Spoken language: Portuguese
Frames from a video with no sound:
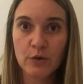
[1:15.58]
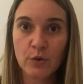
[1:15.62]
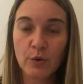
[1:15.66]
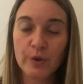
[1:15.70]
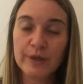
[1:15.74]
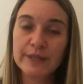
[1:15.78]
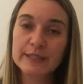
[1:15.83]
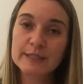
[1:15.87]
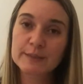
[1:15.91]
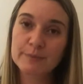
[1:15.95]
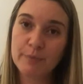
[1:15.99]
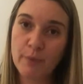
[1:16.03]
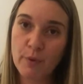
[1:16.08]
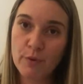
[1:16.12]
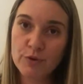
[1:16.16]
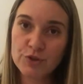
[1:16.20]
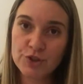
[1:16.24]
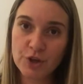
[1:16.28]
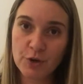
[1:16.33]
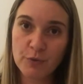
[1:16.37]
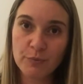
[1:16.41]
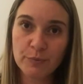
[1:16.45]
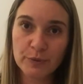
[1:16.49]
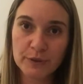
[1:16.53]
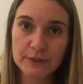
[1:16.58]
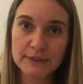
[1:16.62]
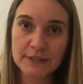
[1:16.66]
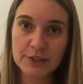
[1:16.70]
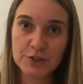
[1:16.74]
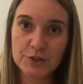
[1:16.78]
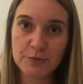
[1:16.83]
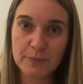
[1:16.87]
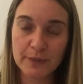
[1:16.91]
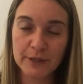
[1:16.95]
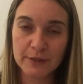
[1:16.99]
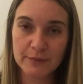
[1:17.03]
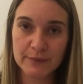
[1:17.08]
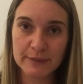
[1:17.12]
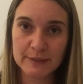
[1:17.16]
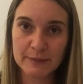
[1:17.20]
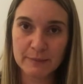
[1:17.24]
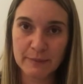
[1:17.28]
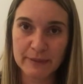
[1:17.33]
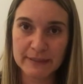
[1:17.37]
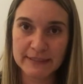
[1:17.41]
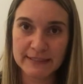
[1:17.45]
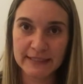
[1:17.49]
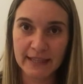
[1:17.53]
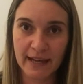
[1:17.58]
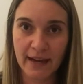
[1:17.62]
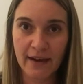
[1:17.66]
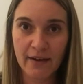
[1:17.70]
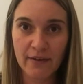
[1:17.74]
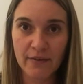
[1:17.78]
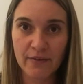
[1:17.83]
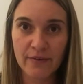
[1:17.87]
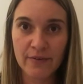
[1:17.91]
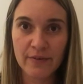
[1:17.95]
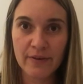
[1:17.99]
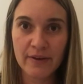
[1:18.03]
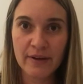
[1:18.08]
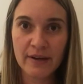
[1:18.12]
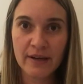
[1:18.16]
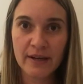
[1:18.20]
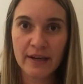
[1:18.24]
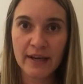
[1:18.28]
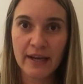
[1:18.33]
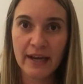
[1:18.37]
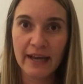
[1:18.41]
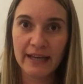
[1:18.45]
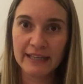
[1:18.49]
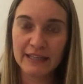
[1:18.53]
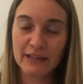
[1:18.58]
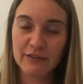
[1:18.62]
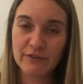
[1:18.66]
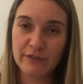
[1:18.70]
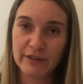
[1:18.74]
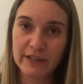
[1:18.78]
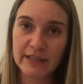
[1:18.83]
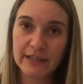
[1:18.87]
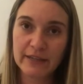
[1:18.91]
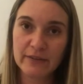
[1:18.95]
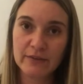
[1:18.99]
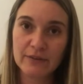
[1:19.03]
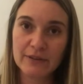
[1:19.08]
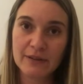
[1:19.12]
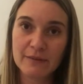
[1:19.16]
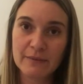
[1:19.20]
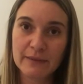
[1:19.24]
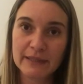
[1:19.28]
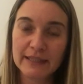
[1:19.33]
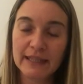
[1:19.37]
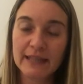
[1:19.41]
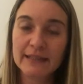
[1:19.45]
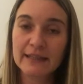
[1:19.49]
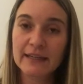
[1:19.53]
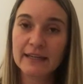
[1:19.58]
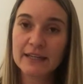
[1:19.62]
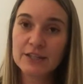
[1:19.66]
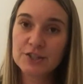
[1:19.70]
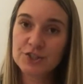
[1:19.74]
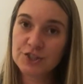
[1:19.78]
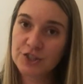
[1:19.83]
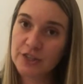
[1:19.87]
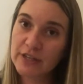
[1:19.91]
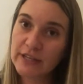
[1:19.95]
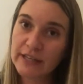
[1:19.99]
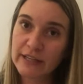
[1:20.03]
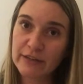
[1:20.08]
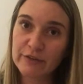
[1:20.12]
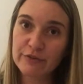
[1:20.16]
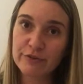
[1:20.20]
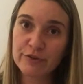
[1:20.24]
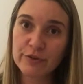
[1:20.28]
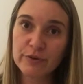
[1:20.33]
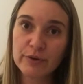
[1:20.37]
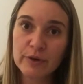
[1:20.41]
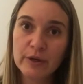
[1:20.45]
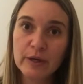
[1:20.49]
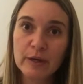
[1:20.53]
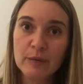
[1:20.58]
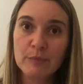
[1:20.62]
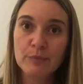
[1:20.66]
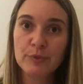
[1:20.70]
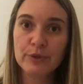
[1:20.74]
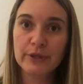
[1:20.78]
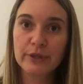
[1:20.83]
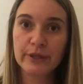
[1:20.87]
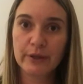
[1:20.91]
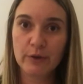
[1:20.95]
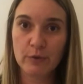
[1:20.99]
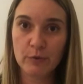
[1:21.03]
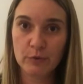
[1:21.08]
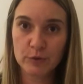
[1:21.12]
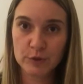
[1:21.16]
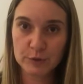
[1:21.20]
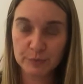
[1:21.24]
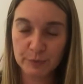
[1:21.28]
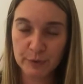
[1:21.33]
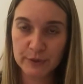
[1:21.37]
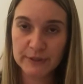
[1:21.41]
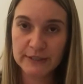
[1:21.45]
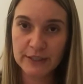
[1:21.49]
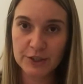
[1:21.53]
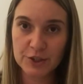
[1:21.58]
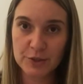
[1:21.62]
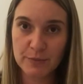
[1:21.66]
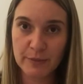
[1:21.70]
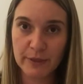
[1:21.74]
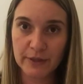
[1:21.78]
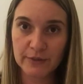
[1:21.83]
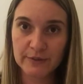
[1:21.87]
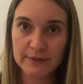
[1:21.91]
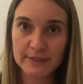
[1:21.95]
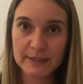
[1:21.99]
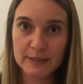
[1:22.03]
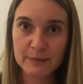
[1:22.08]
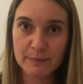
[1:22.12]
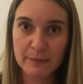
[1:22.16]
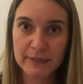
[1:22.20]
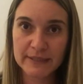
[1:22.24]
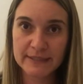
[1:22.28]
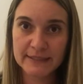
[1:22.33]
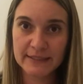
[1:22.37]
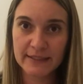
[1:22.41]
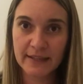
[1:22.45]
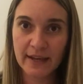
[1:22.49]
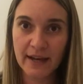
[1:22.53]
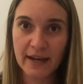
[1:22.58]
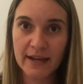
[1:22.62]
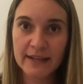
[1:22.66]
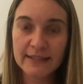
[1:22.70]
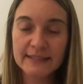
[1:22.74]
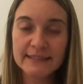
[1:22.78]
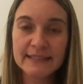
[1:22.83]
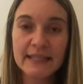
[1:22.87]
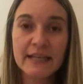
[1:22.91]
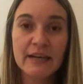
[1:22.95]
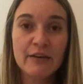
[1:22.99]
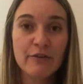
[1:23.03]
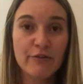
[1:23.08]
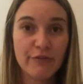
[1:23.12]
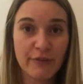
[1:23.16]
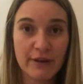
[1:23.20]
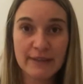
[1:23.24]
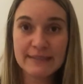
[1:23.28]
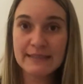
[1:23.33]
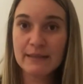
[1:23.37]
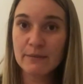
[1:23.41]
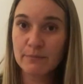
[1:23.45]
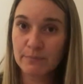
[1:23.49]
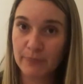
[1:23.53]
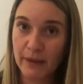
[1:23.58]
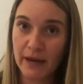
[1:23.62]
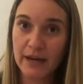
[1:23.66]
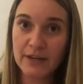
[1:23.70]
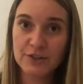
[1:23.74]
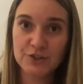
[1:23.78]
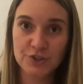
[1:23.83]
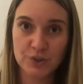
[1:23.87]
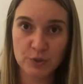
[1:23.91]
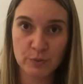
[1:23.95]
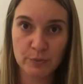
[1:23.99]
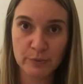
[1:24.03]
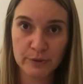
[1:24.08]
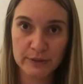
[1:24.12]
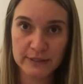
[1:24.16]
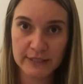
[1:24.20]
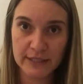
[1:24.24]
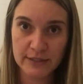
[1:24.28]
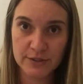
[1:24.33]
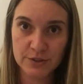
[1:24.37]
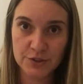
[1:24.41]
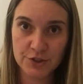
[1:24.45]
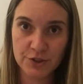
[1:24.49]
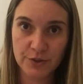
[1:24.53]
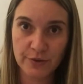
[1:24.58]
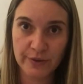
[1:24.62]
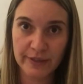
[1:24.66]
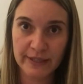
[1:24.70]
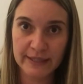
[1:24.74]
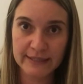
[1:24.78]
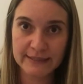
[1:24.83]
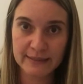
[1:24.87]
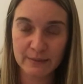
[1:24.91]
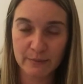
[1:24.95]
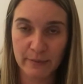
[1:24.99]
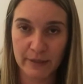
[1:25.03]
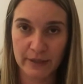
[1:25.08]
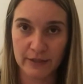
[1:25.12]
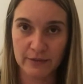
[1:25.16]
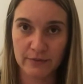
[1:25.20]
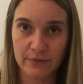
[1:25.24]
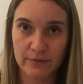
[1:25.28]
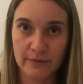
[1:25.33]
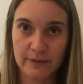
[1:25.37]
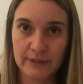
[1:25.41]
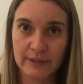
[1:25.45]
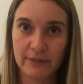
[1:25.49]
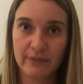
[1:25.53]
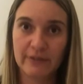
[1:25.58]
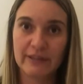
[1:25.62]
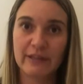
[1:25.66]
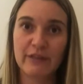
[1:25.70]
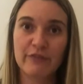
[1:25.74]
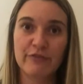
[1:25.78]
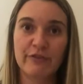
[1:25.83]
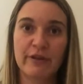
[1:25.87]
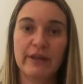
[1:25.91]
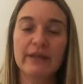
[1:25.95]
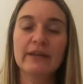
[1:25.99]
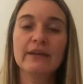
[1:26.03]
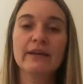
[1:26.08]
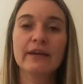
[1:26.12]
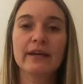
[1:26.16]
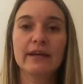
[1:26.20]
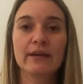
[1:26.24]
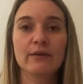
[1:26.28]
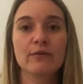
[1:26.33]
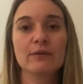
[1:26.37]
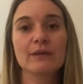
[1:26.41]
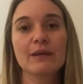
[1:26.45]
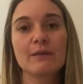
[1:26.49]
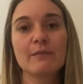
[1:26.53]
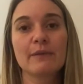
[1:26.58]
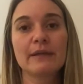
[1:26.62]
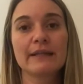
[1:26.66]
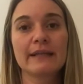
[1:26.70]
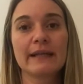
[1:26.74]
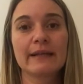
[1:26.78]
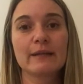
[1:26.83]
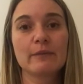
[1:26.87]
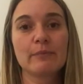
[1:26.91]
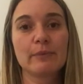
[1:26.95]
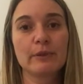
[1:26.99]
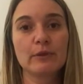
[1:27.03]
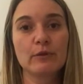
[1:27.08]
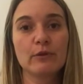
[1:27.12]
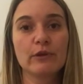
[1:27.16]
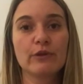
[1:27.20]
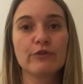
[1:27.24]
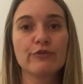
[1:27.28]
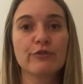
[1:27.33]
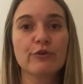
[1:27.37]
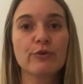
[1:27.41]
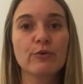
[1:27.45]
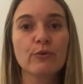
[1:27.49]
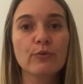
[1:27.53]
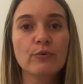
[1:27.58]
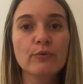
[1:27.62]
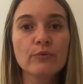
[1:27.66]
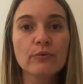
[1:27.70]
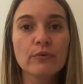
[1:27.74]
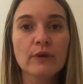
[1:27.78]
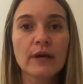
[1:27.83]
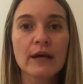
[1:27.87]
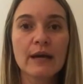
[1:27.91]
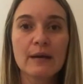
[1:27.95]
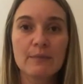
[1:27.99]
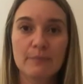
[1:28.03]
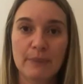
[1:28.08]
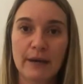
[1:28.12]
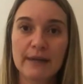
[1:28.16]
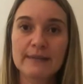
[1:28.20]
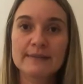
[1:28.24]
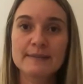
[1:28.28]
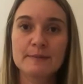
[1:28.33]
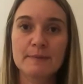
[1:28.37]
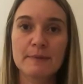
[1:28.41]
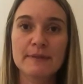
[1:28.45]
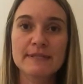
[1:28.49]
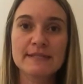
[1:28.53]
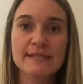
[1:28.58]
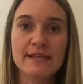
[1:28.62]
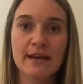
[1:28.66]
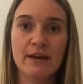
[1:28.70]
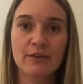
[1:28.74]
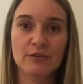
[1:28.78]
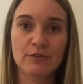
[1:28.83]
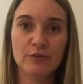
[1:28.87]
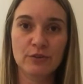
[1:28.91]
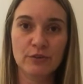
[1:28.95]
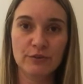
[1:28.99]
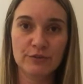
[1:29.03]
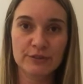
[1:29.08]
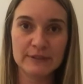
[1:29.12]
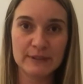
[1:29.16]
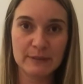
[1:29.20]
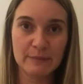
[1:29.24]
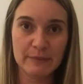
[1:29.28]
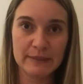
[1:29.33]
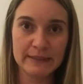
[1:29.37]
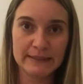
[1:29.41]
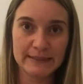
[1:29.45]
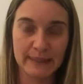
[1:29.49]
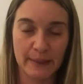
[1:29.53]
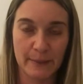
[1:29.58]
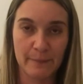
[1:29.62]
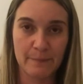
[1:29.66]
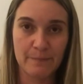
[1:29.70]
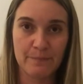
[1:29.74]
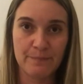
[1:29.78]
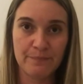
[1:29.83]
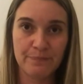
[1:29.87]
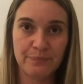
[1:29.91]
corresponde a um procedimento especial, ela vem regulamentada neste livro, porque os procedimentos especiais fazem parte do processo de conhecimento. Então, ela vem regulamentada pelo livro 1, parte especial do novo CPC.